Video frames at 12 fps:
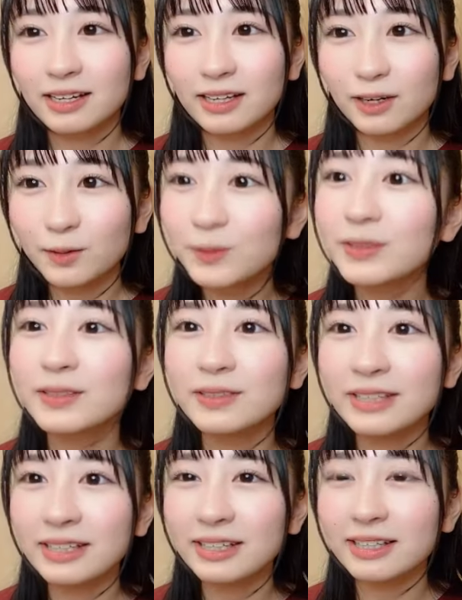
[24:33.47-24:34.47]
いや本当
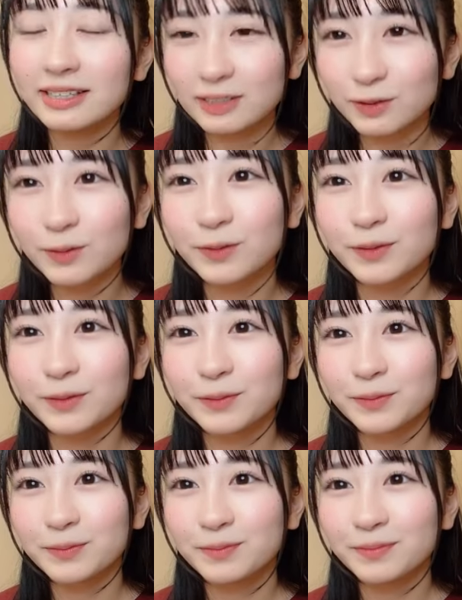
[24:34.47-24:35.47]
にそう
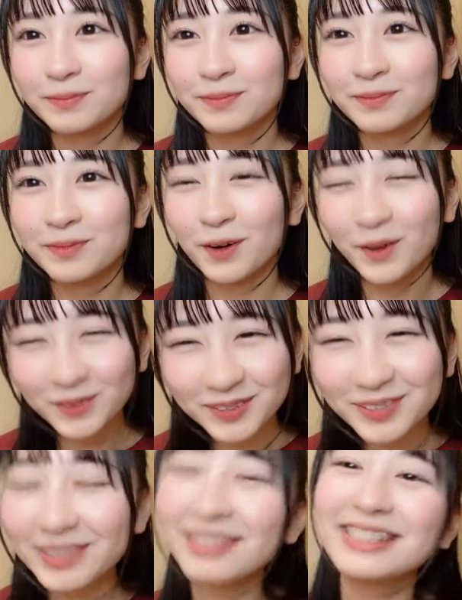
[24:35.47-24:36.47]
本
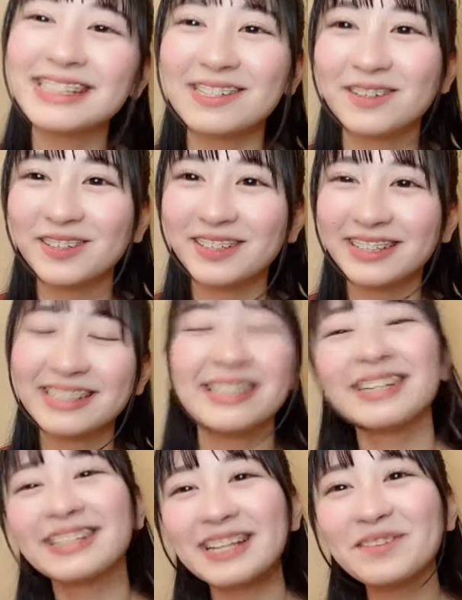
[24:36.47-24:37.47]
当にそ
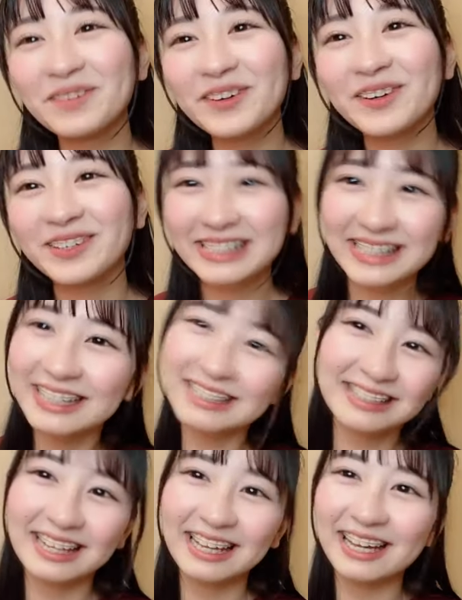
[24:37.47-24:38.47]
うでも辛
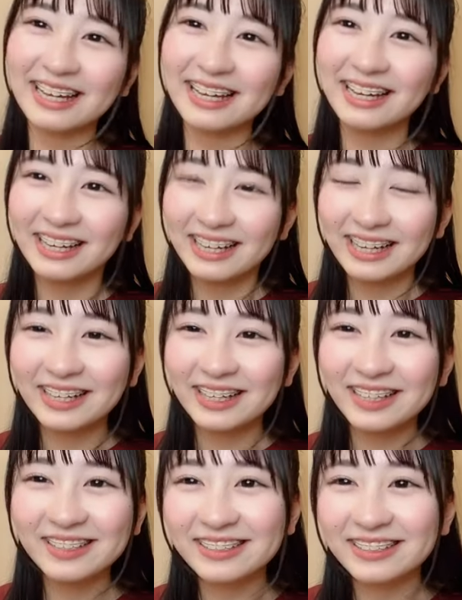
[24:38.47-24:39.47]
くて
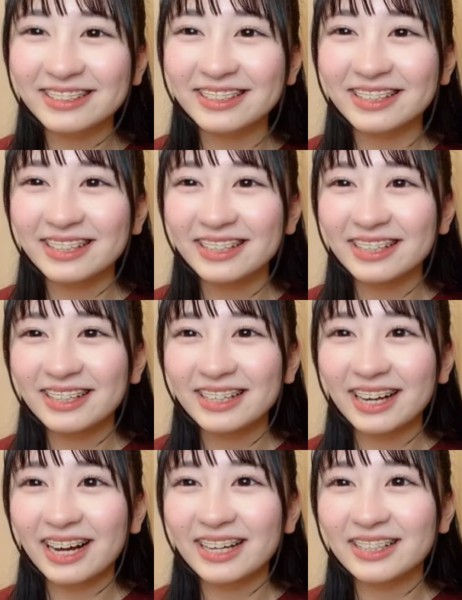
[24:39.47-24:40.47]
よく
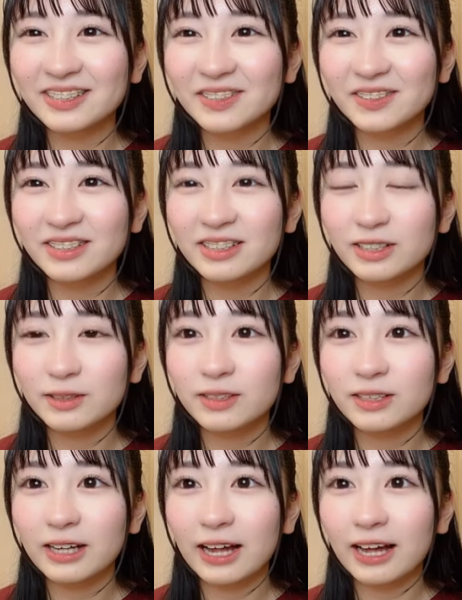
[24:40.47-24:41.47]
あの
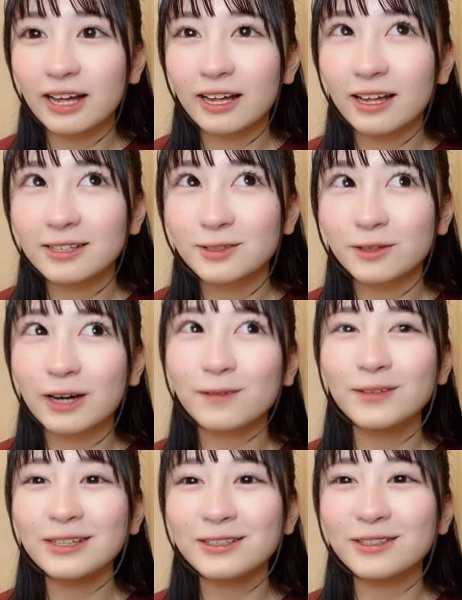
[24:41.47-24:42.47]
そう学
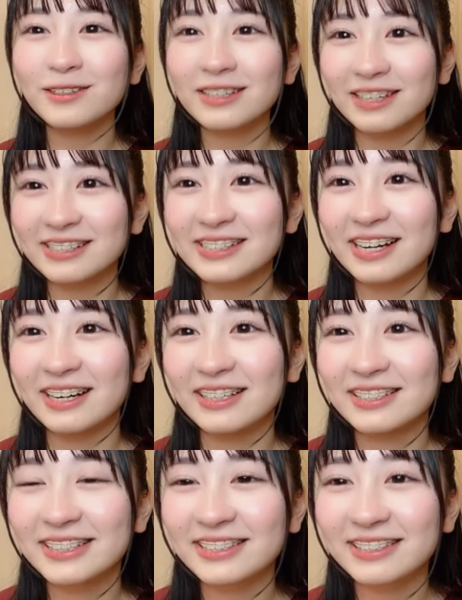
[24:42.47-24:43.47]
校に行く時はさ
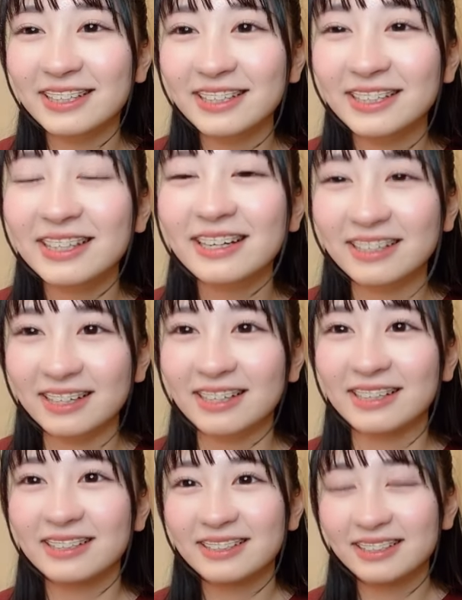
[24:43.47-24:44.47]
実家にいたか
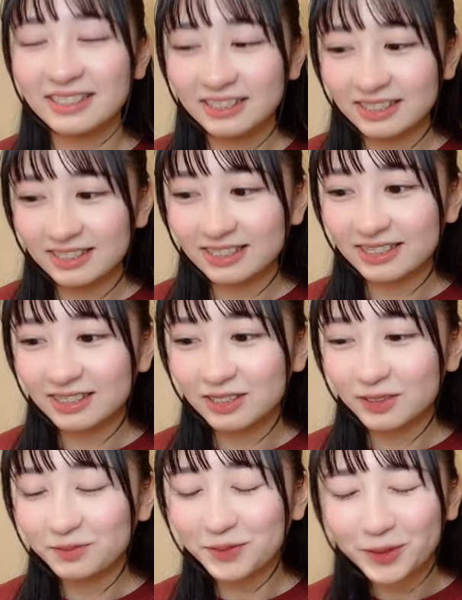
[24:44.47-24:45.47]
ら
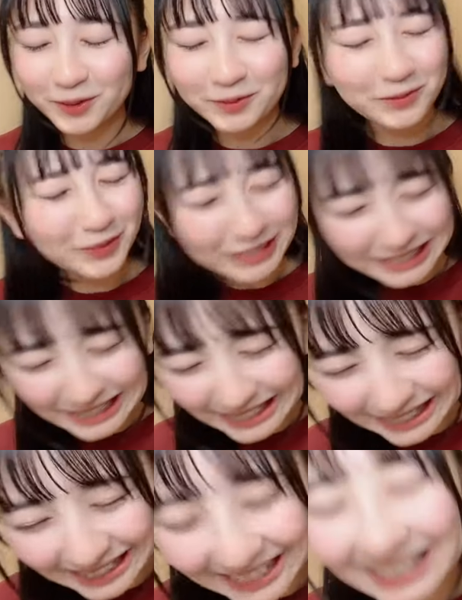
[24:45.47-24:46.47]
もう無
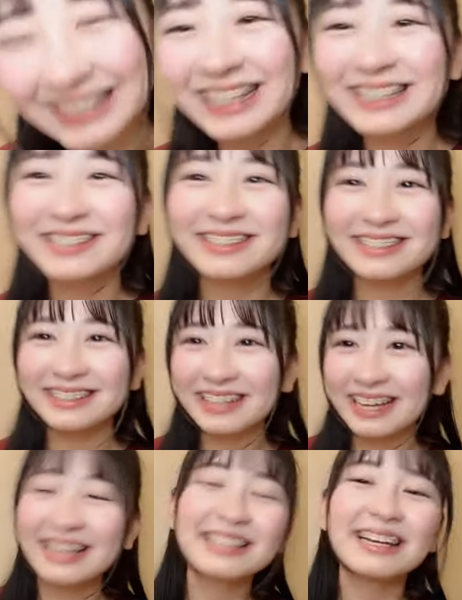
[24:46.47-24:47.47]
理って言っ
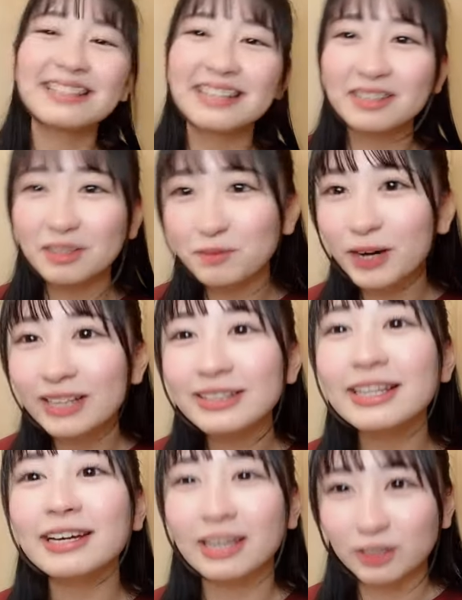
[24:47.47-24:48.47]
て泣いた日もあっ
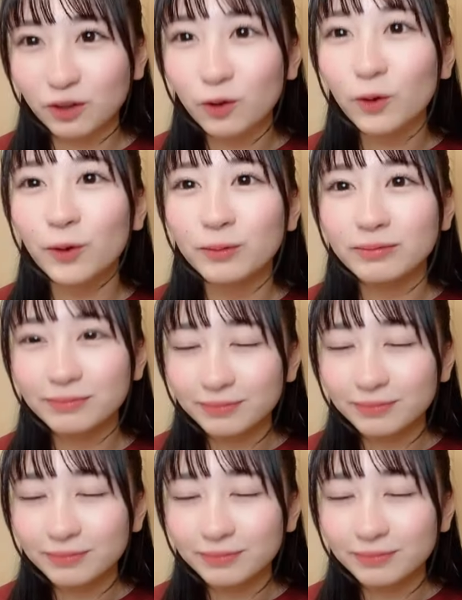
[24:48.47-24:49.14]
たけど